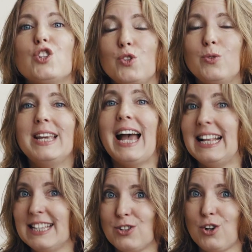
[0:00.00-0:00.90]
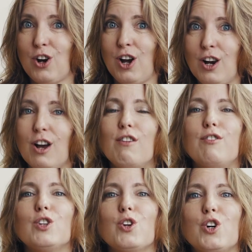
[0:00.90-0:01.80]
Je suis Agnès de
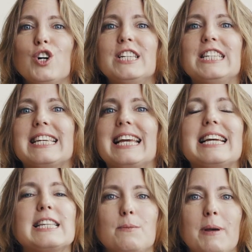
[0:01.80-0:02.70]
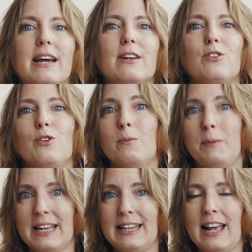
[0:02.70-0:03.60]
votre coach experte
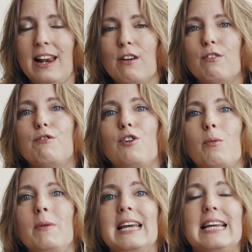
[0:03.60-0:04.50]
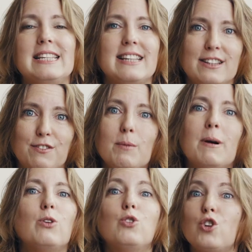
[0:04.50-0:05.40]
PNL, formée et certifiée
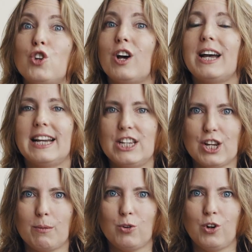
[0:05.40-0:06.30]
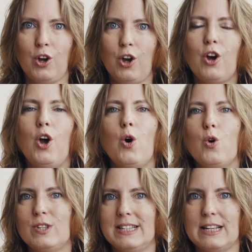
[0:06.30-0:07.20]
par le docteur Richard Bandler
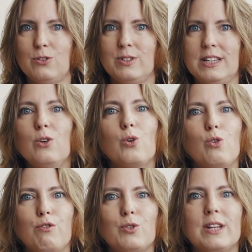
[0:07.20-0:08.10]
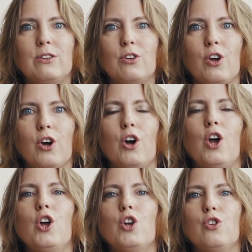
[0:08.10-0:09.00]
aux États-Unis, le cofondateur
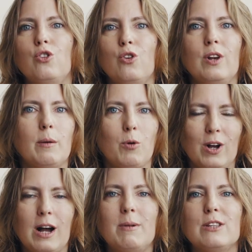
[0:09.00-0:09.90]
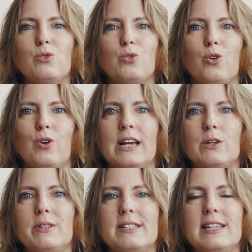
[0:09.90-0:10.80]
de la programmation
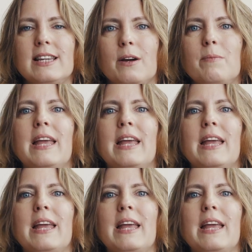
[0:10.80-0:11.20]
neurolinguistique.